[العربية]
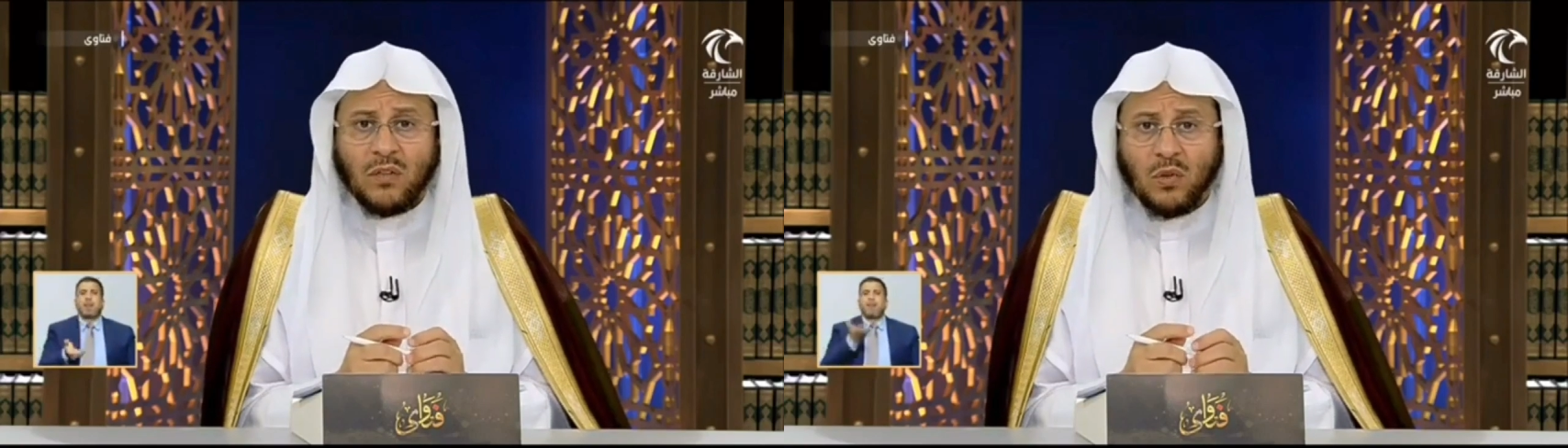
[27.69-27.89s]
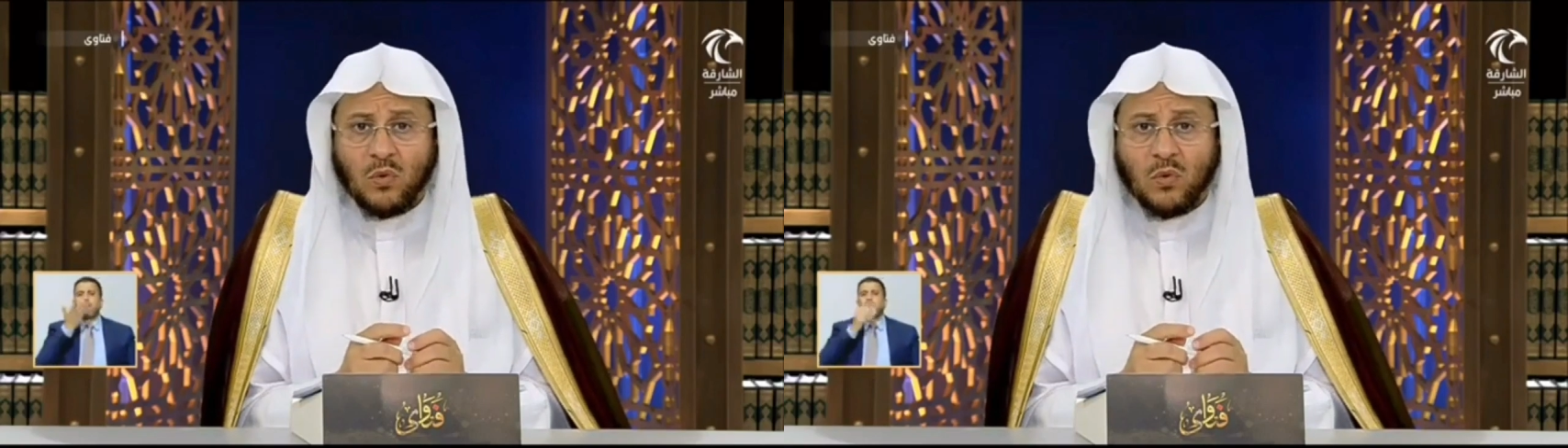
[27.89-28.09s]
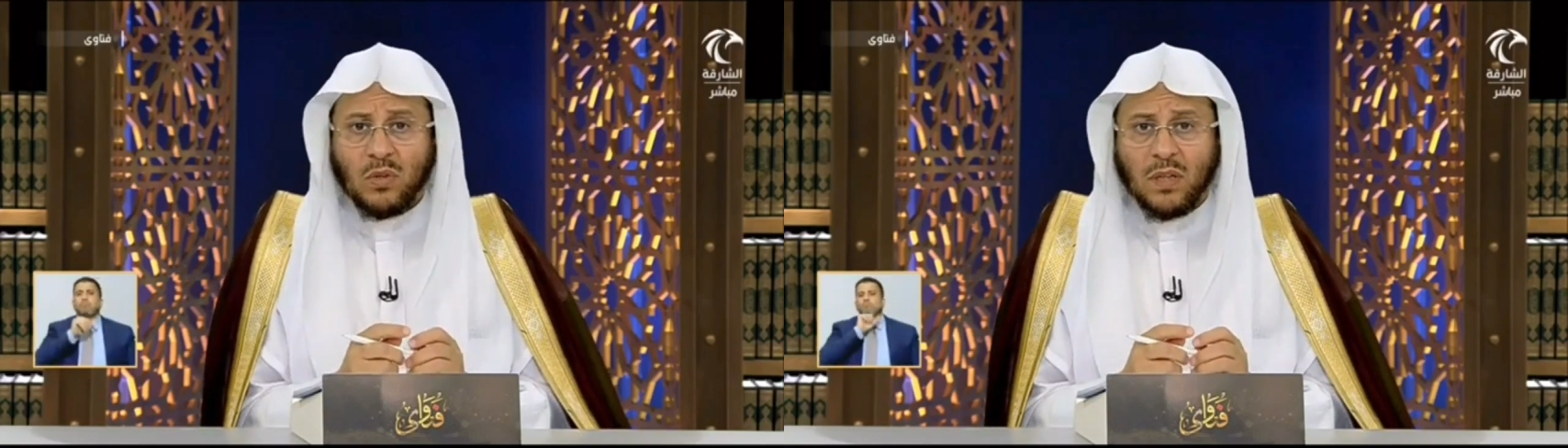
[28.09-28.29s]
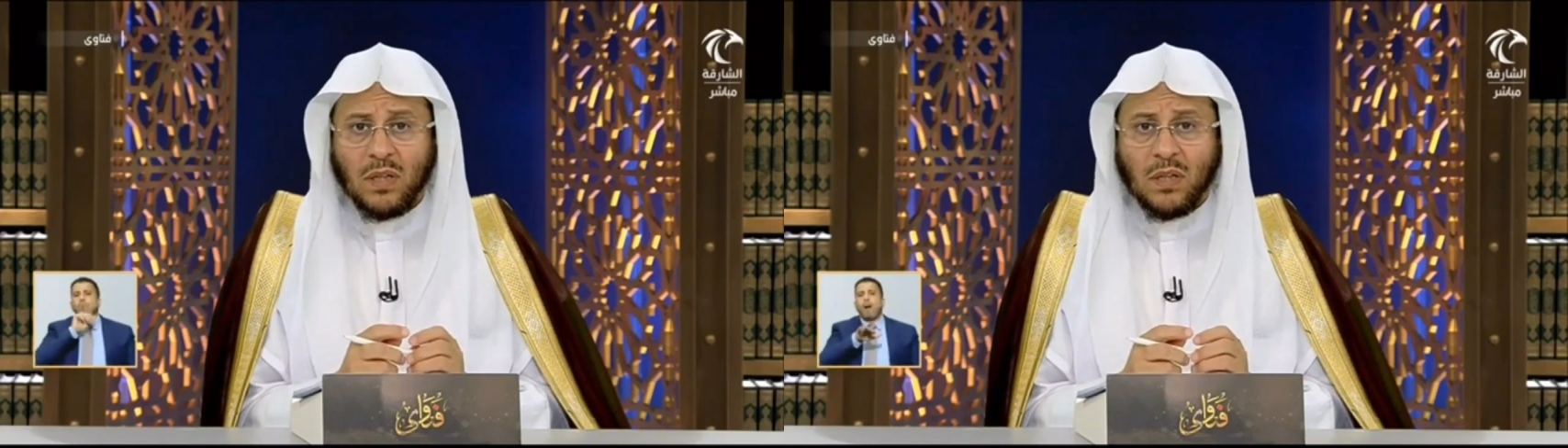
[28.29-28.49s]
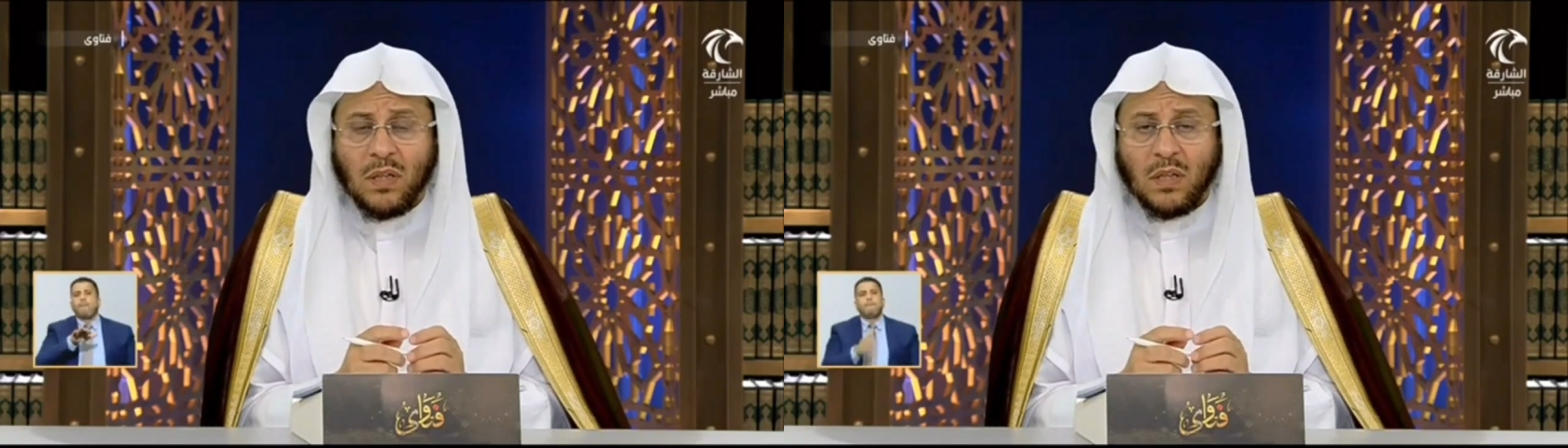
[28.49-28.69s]

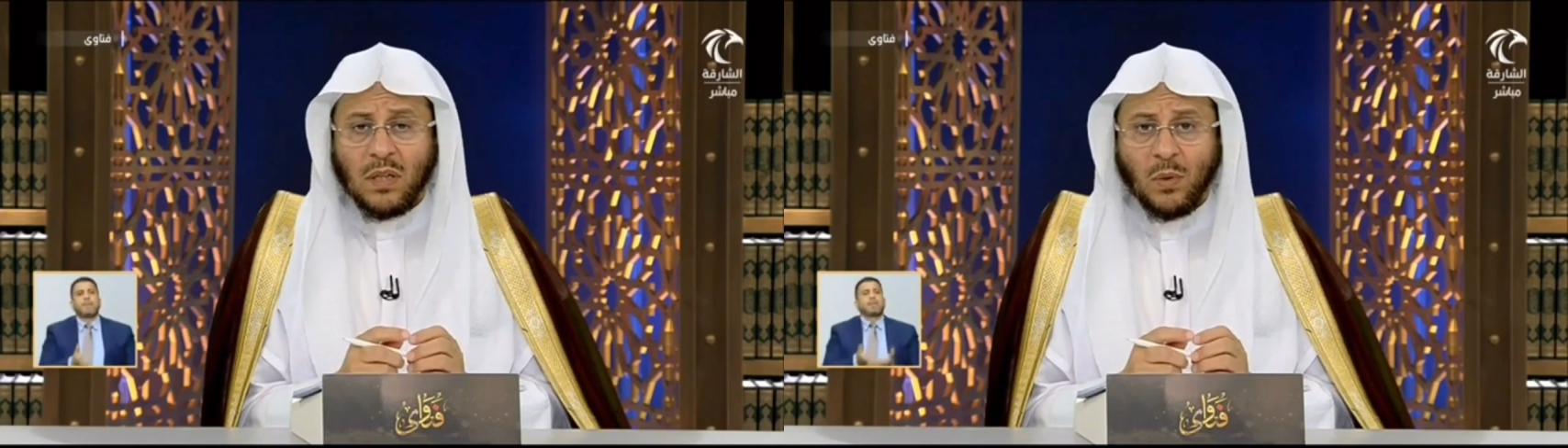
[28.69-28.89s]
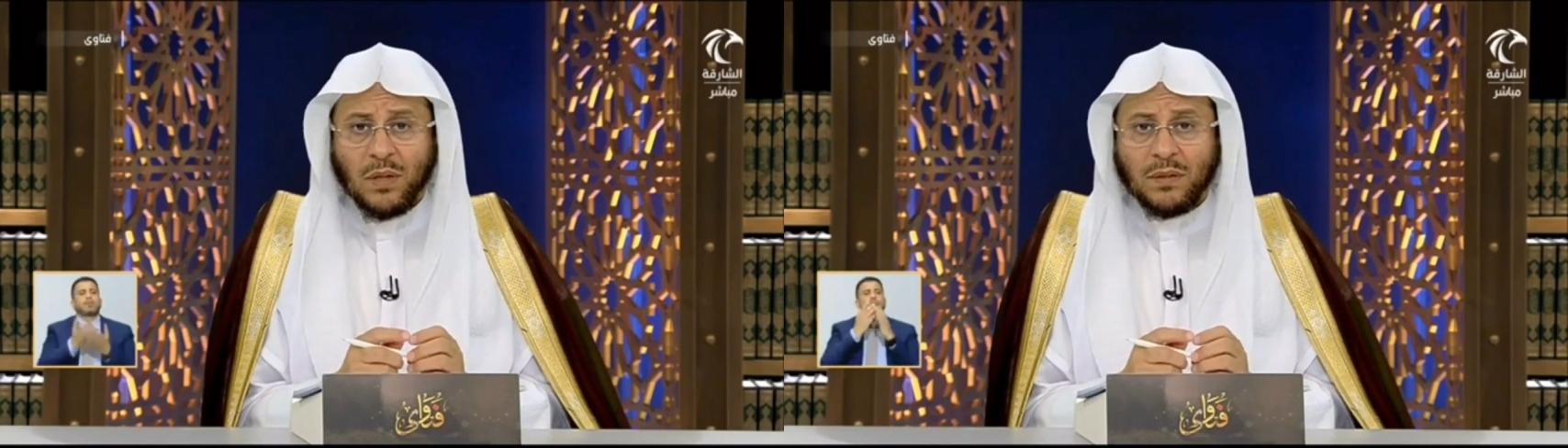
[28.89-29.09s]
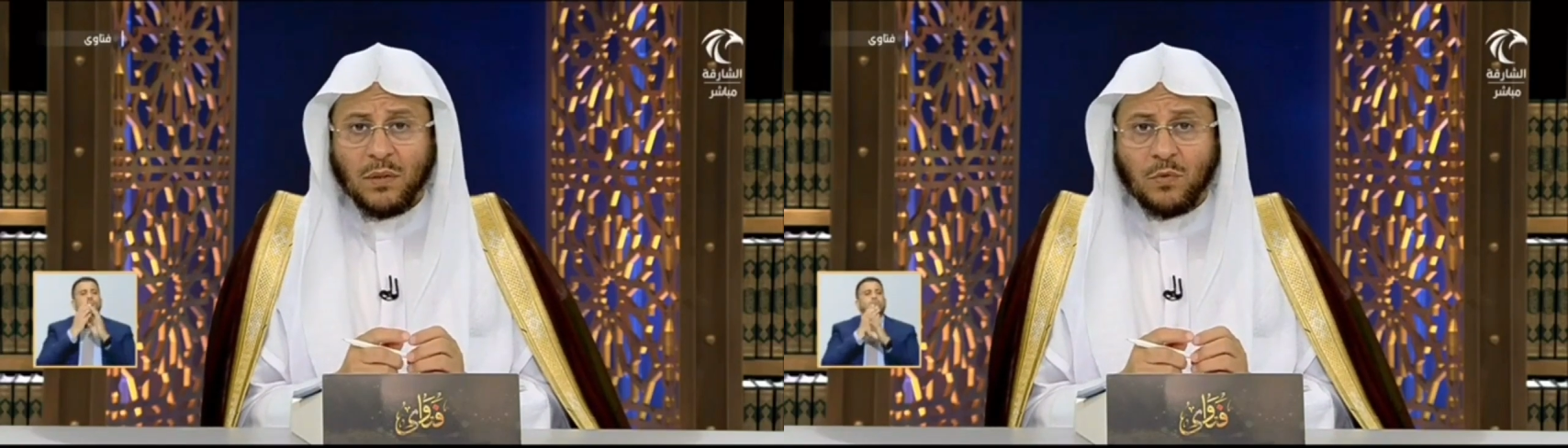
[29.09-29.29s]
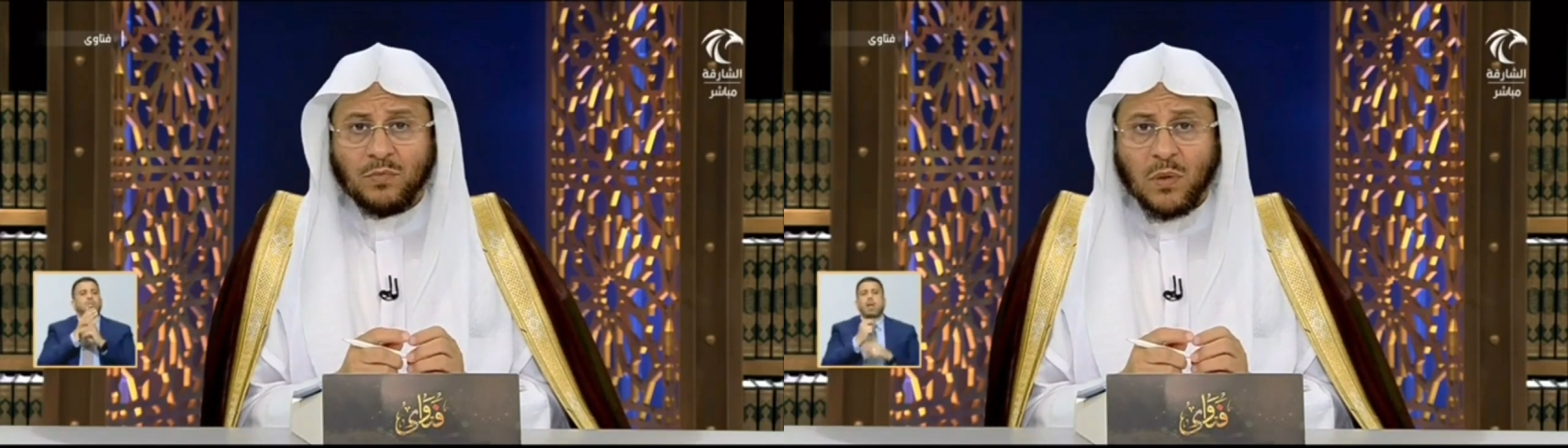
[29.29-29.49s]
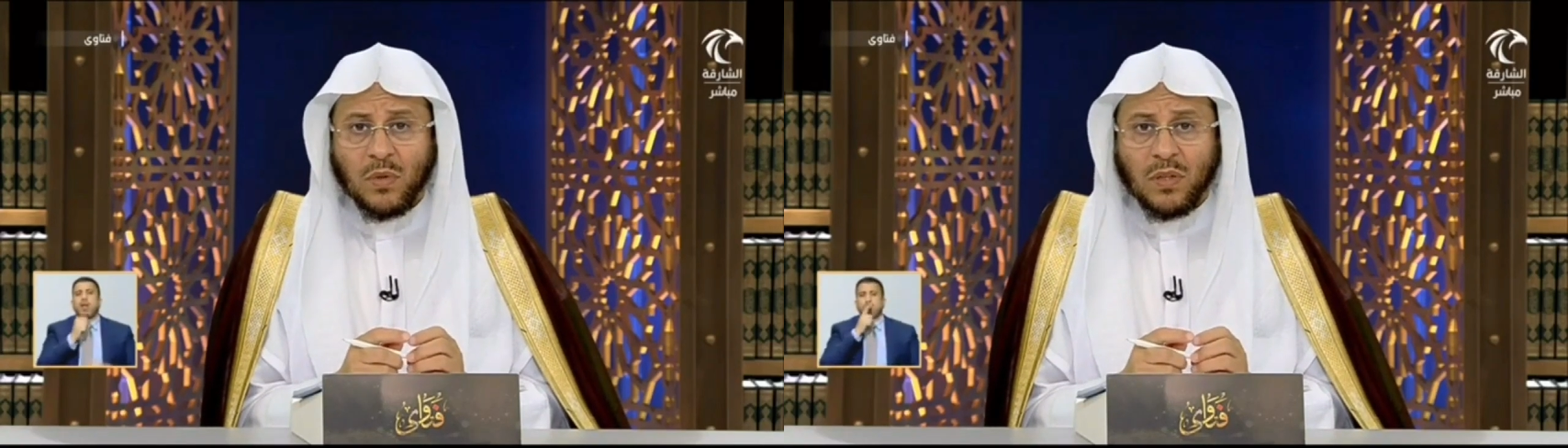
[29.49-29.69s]
يقول لو
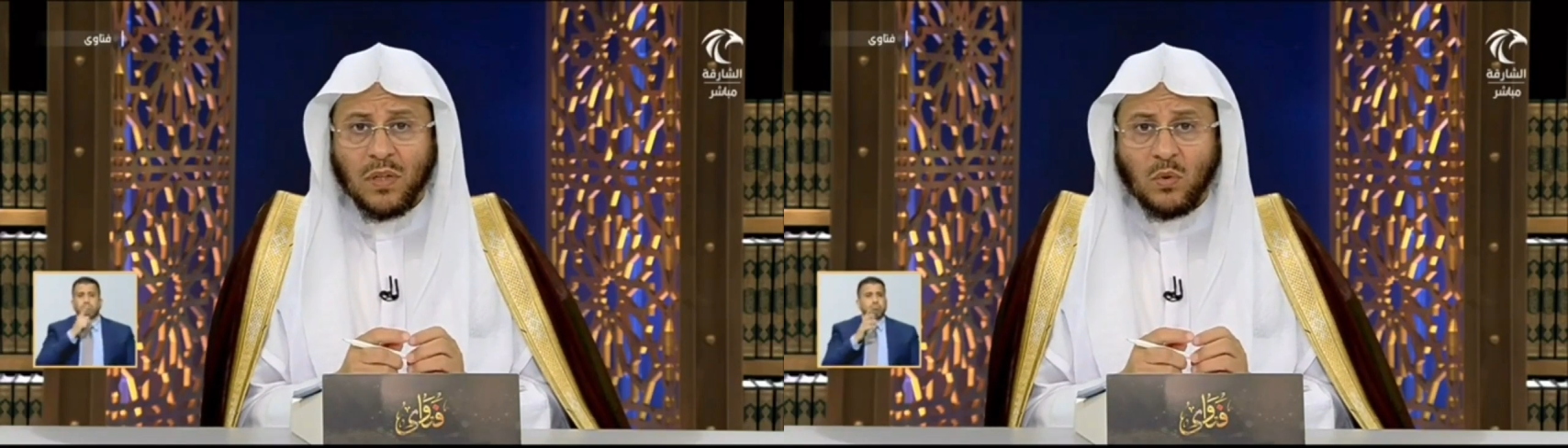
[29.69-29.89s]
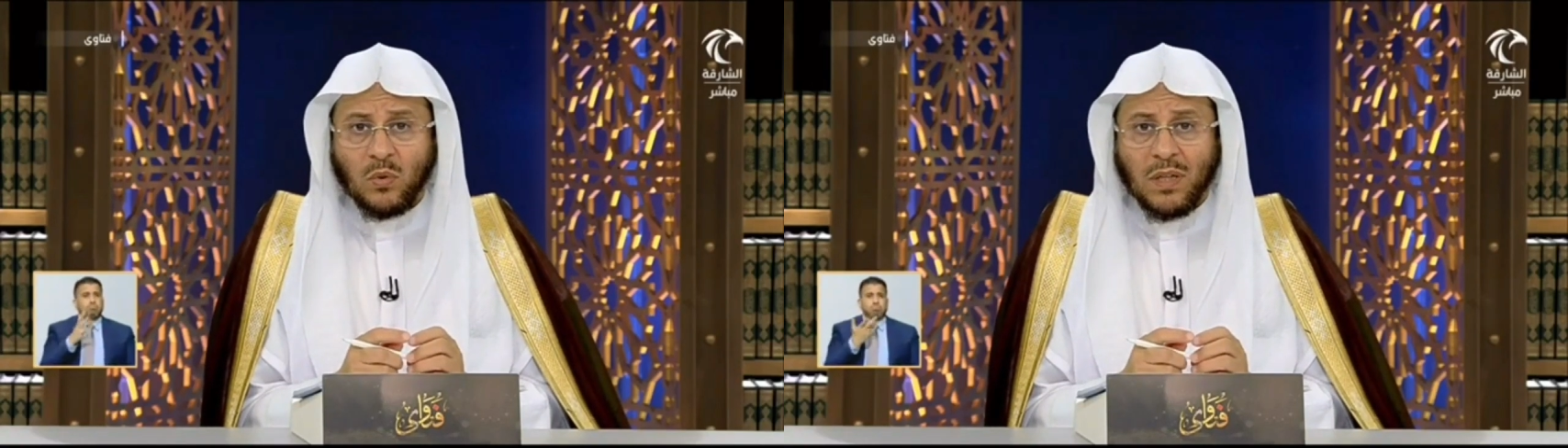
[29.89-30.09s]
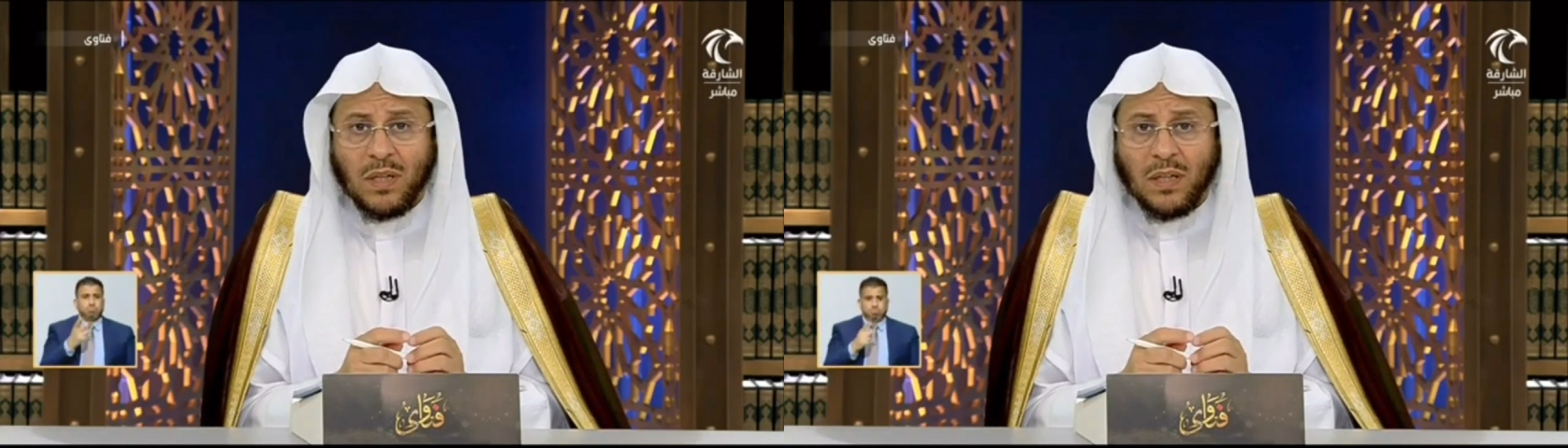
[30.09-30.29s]
أنكم توكلون